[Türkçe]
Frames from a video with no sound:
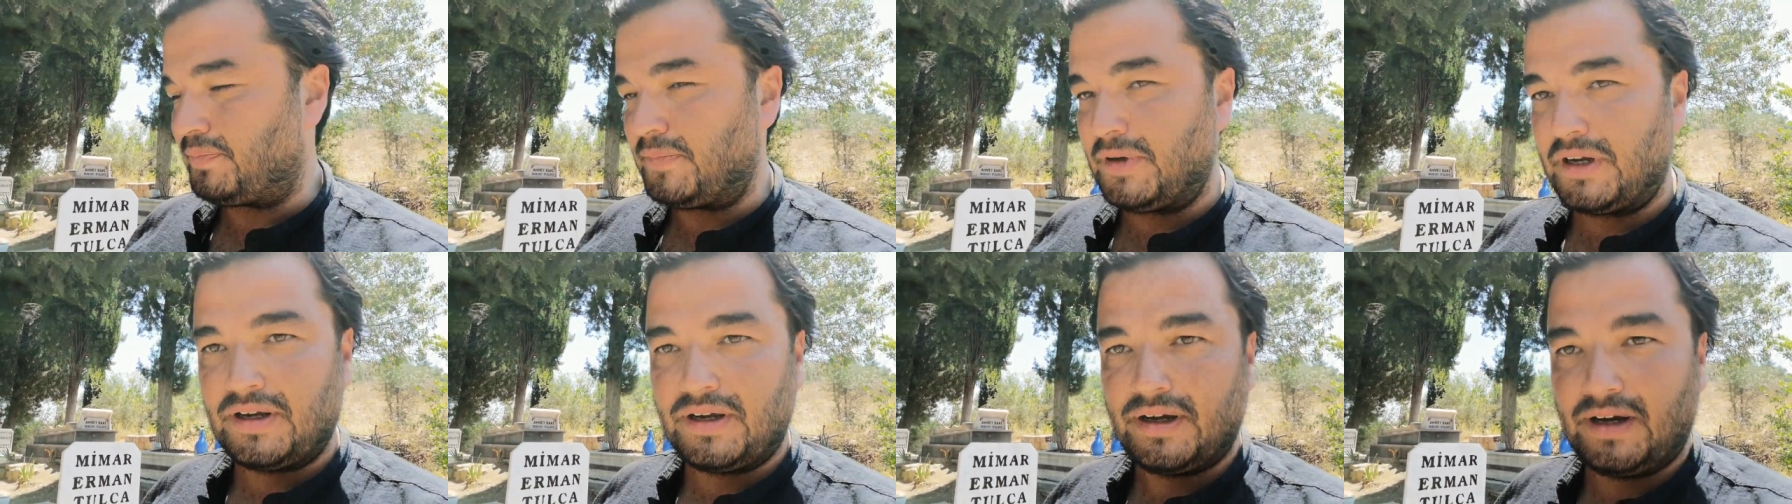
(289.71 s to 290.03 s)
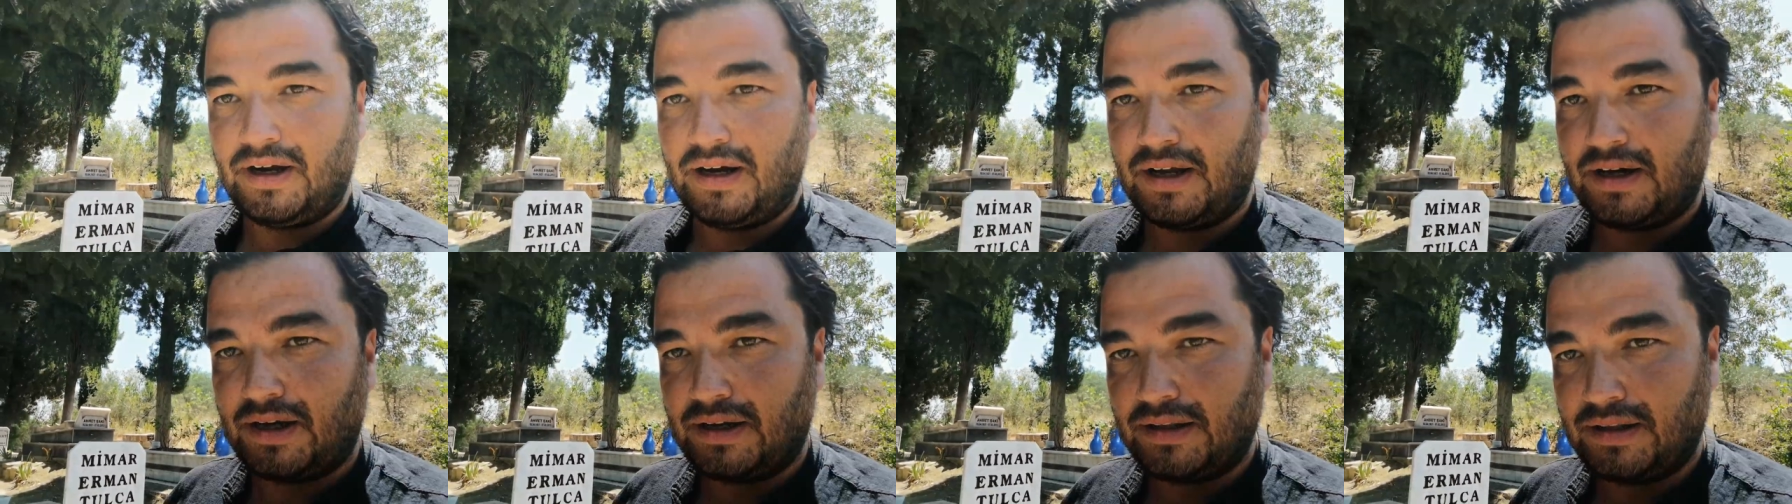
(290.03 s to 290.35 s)
Bak
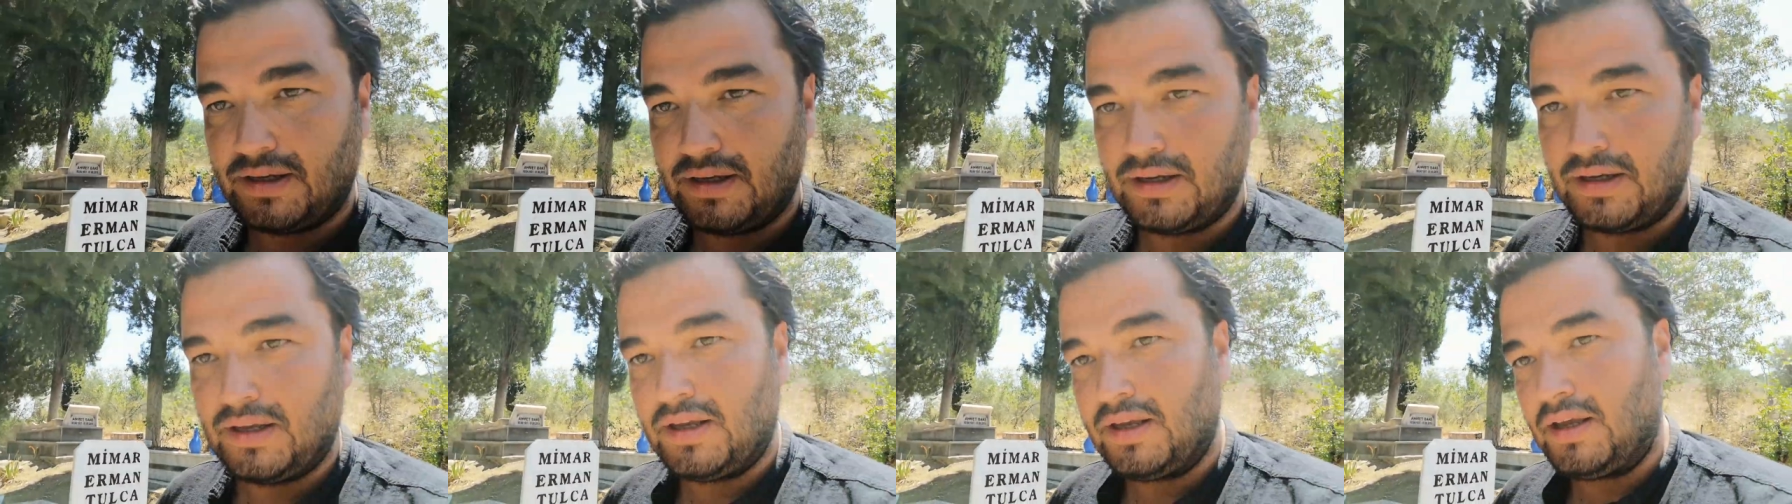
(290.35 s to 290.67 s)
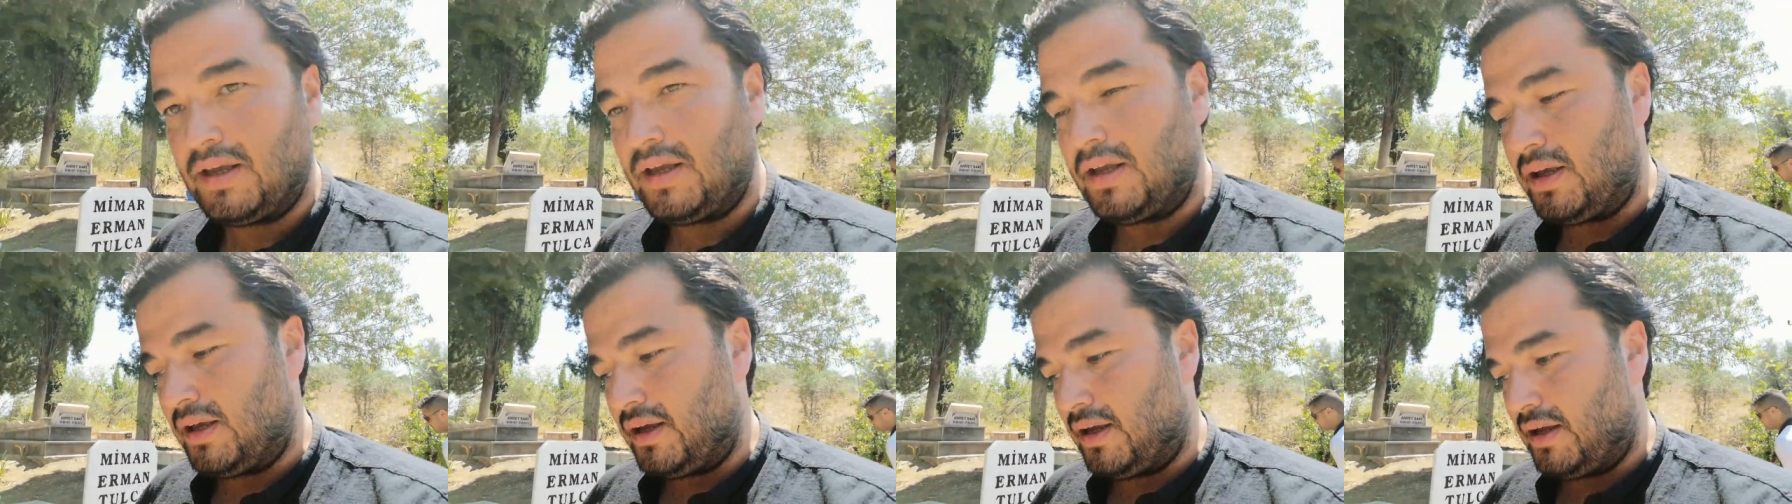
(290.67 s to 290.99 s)
arkada.
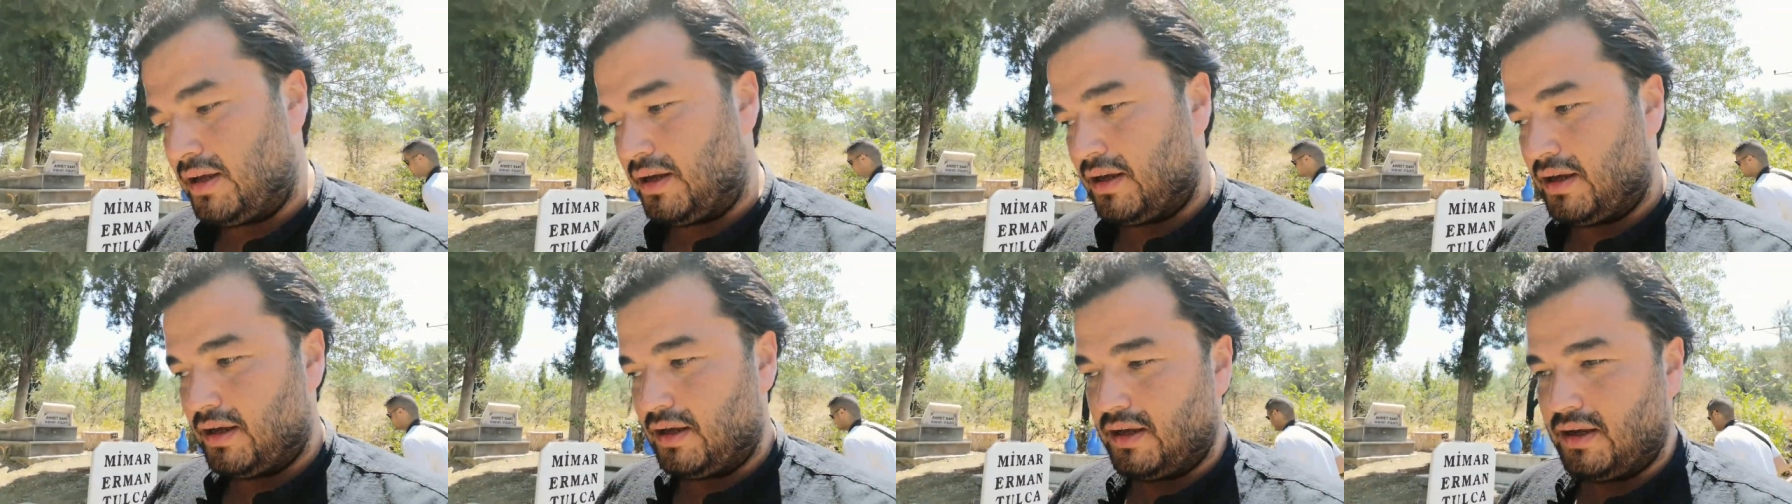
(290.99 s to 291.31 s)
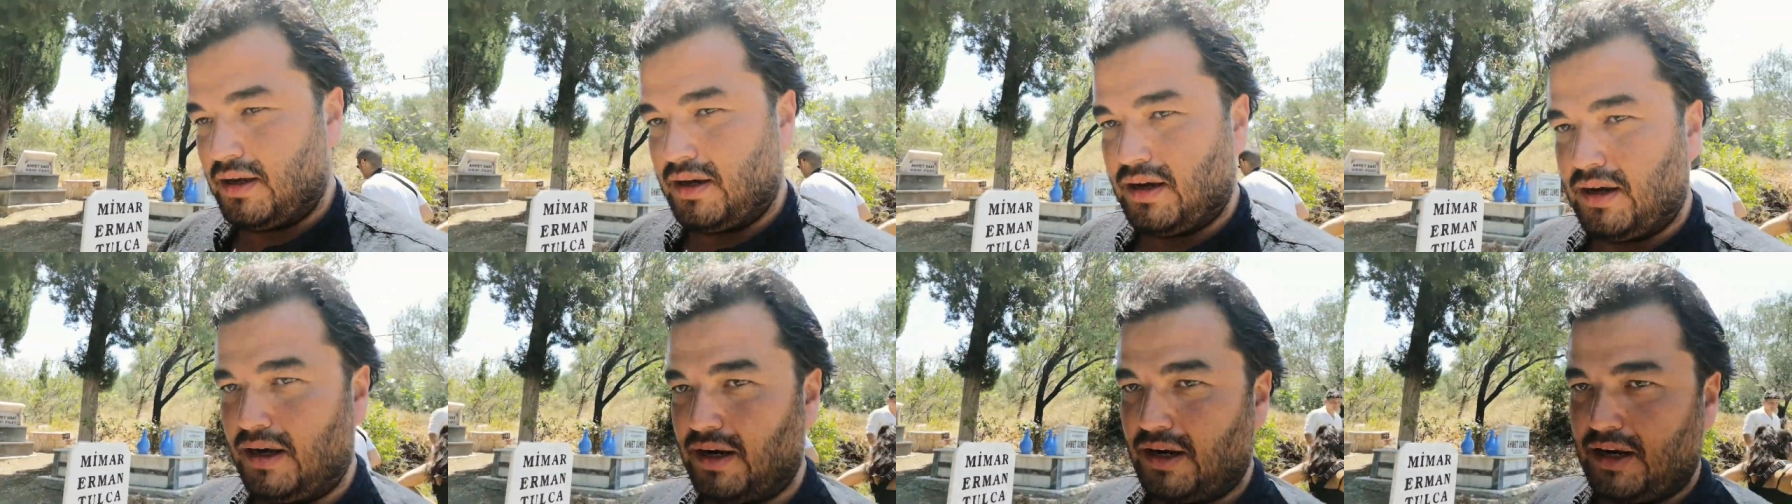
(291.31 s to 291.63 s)

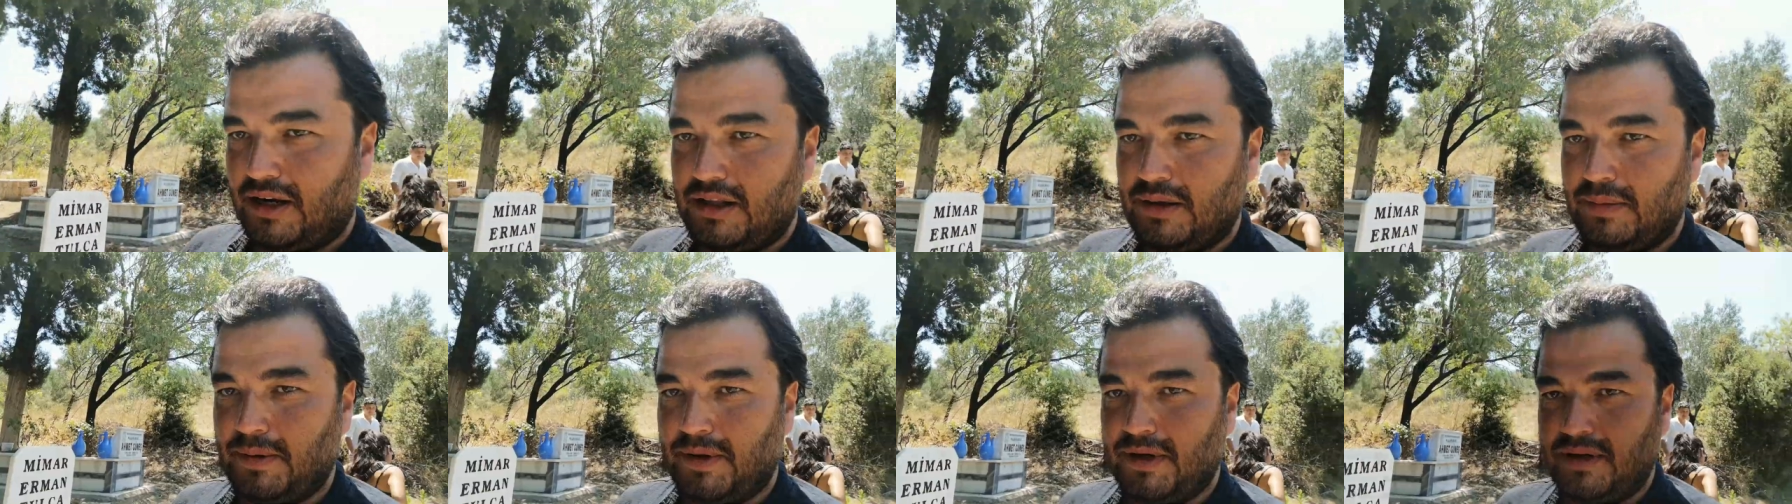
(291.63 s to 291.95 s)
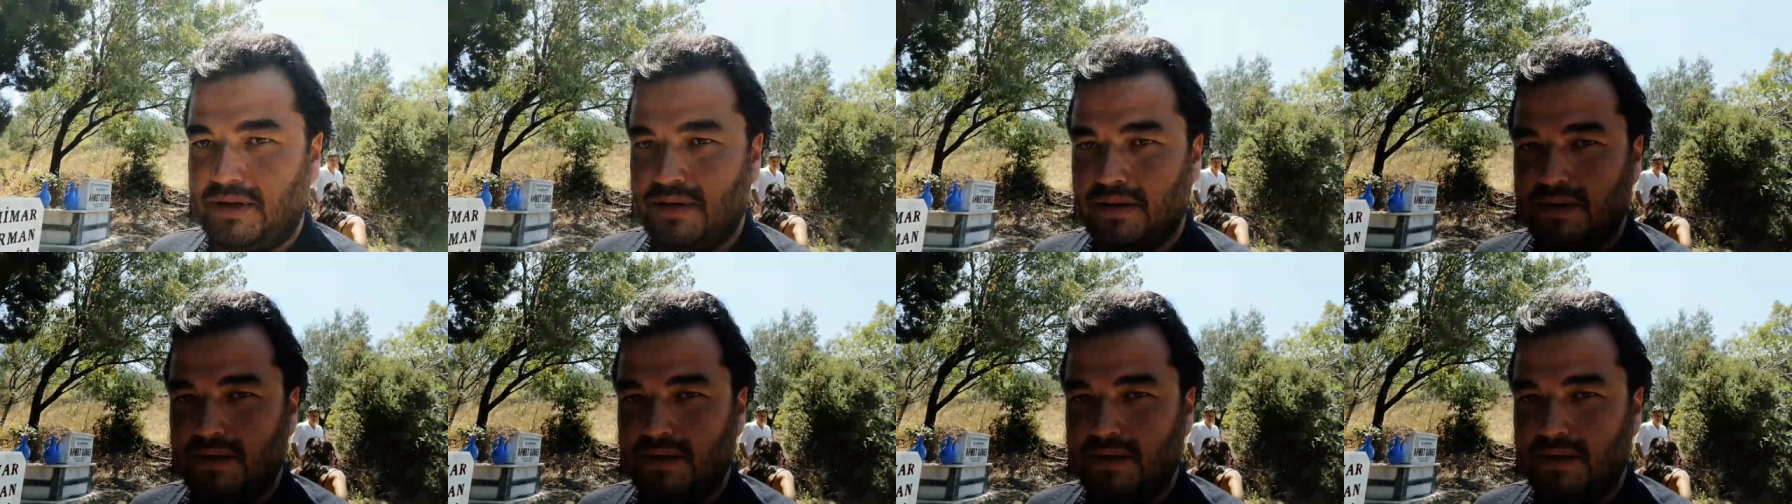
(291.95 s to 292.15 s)
Arkada bak